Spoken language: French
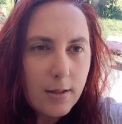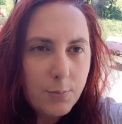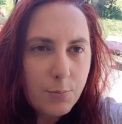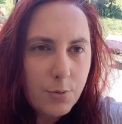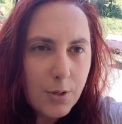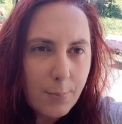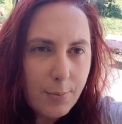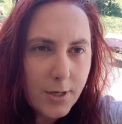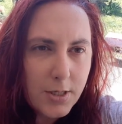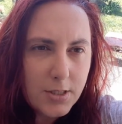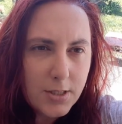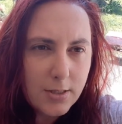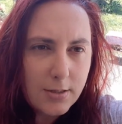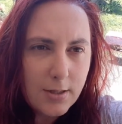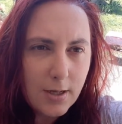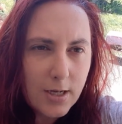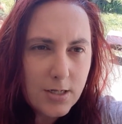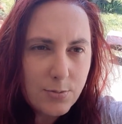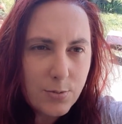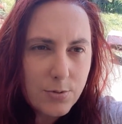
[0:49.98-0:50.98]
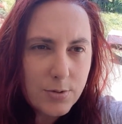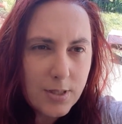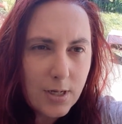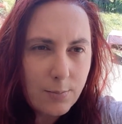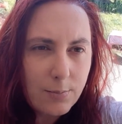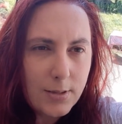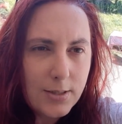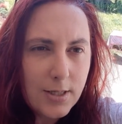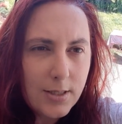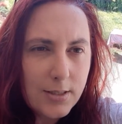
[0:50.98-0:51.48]
Puis après, j'ai été
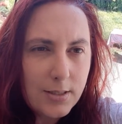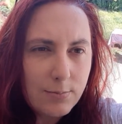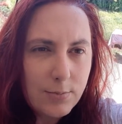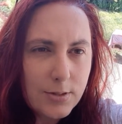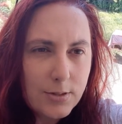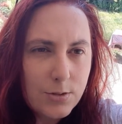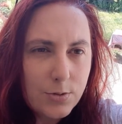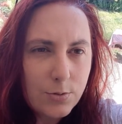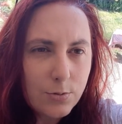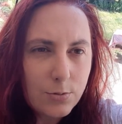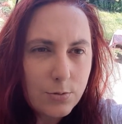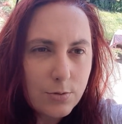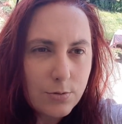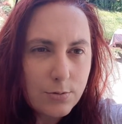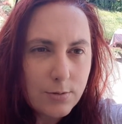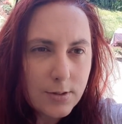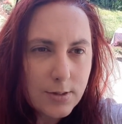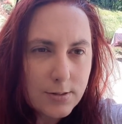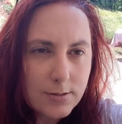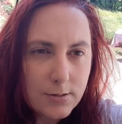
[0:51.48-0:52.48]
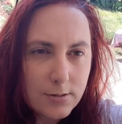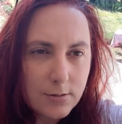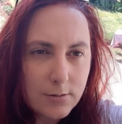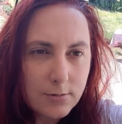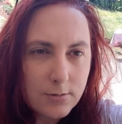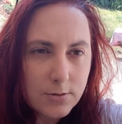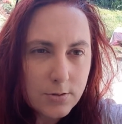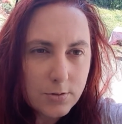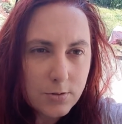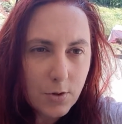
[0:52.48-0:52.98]
responsable d'animation dans, dans,
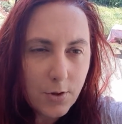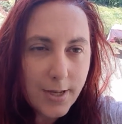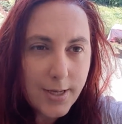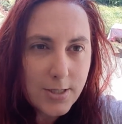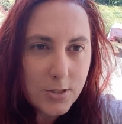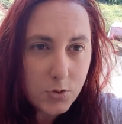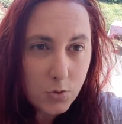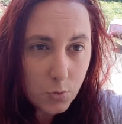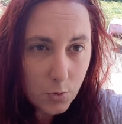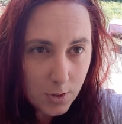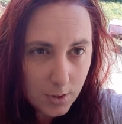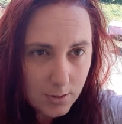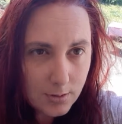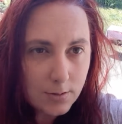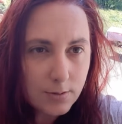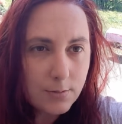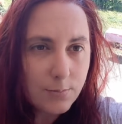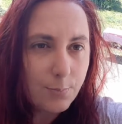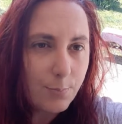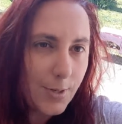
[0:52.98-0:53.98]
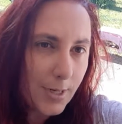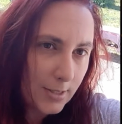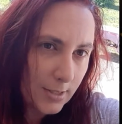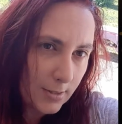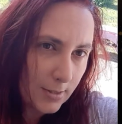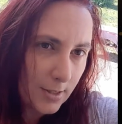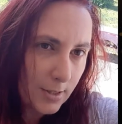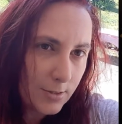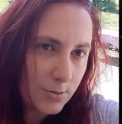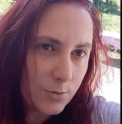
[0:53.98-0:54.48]
un, dans, un, restaurant, parc
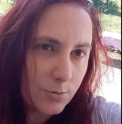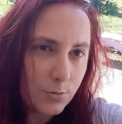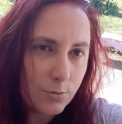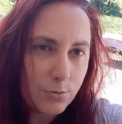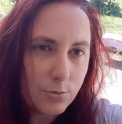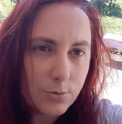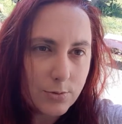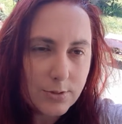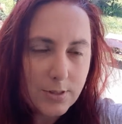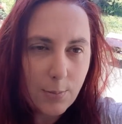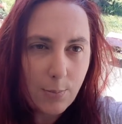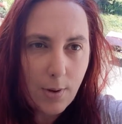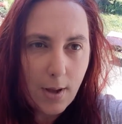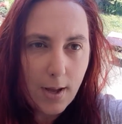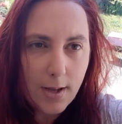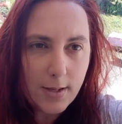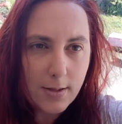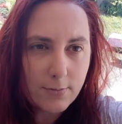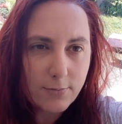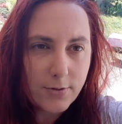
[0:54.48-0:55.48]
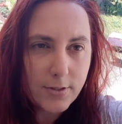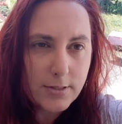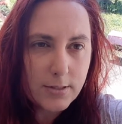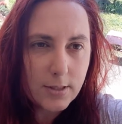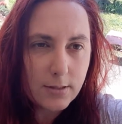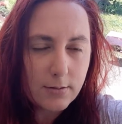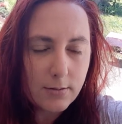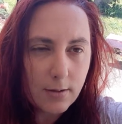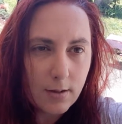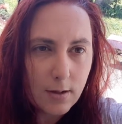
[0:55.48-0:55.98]
d'attractions. Donc c'est pareil, en fait,
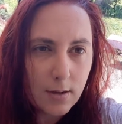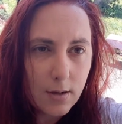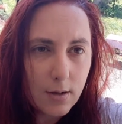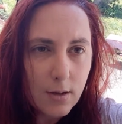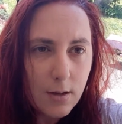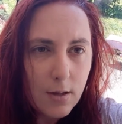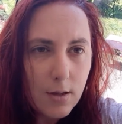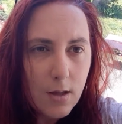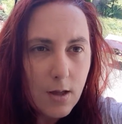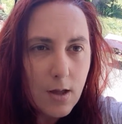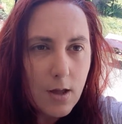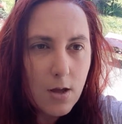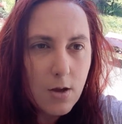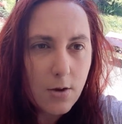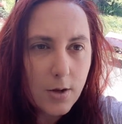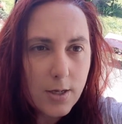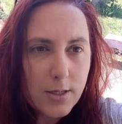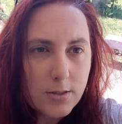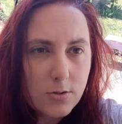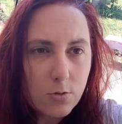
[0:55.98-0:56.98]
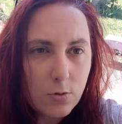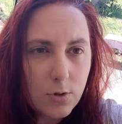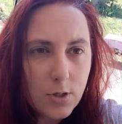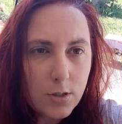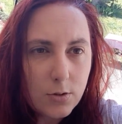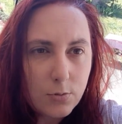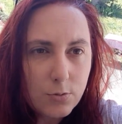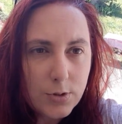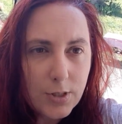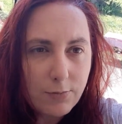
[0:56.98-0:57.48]
c'était euh, un
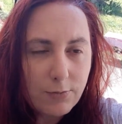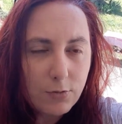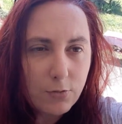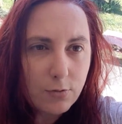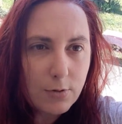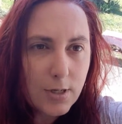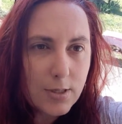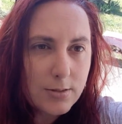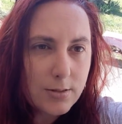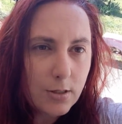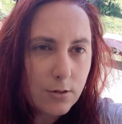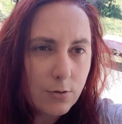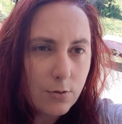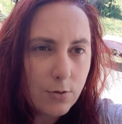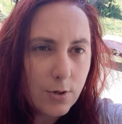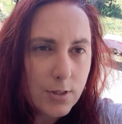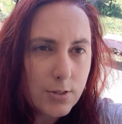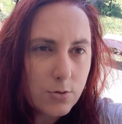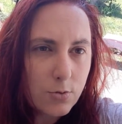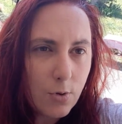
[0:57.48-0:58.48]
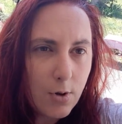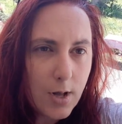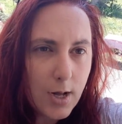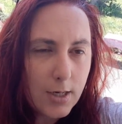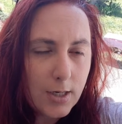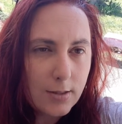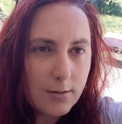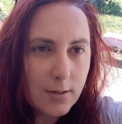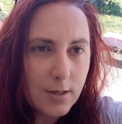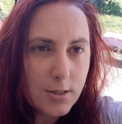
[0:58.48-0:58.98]
restaurant où il y avait toute la salle de restaurant
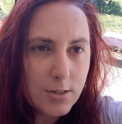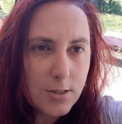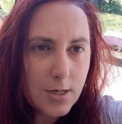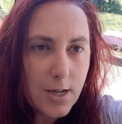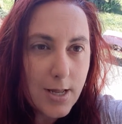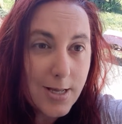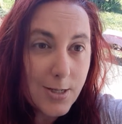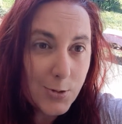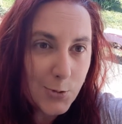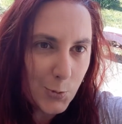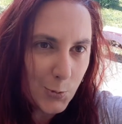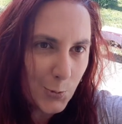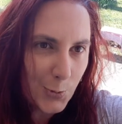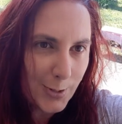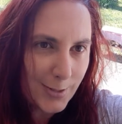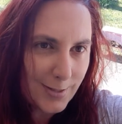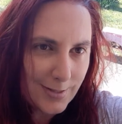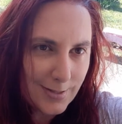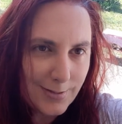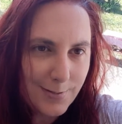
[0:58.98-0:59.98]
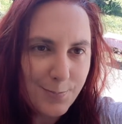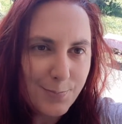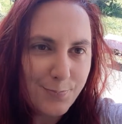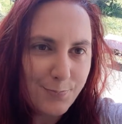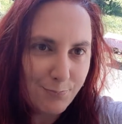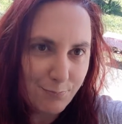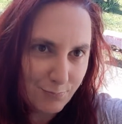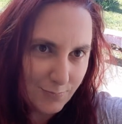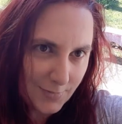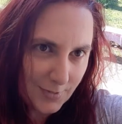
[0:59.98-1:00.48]
à l'étage insonorisée
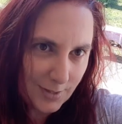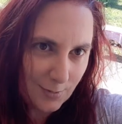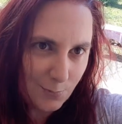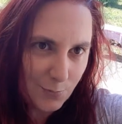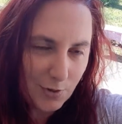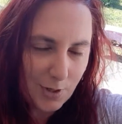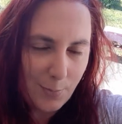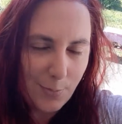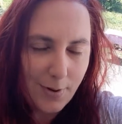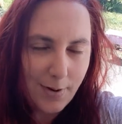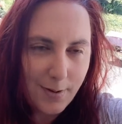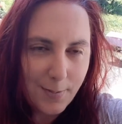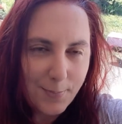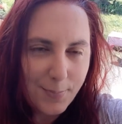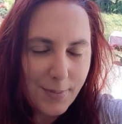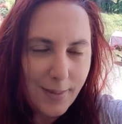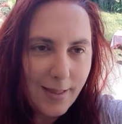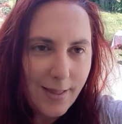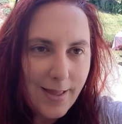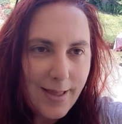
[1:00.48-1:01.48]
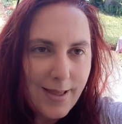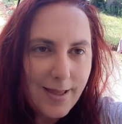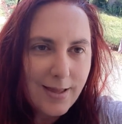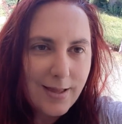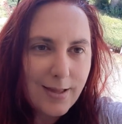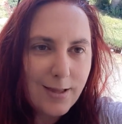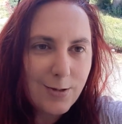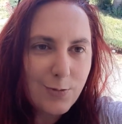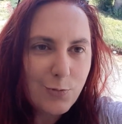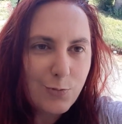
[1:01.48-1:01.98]
pour les parents.
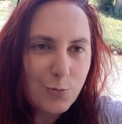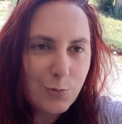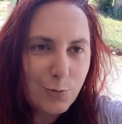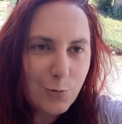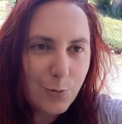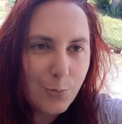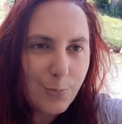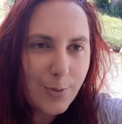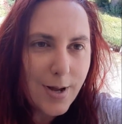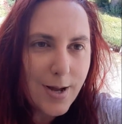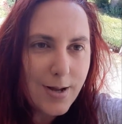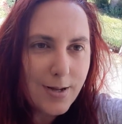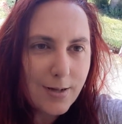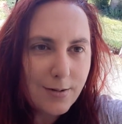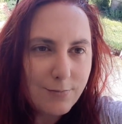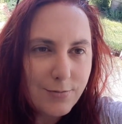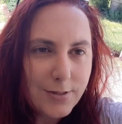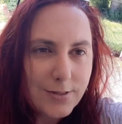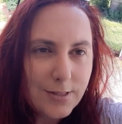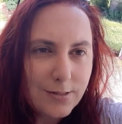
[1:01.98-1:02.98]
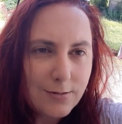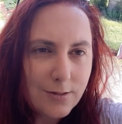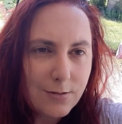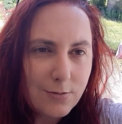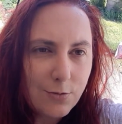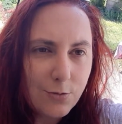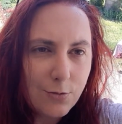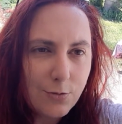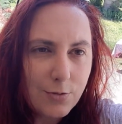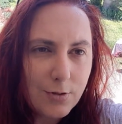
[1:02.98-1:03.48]
Et tout le bas, en fait,
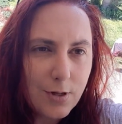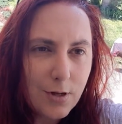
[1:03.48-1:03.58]
était une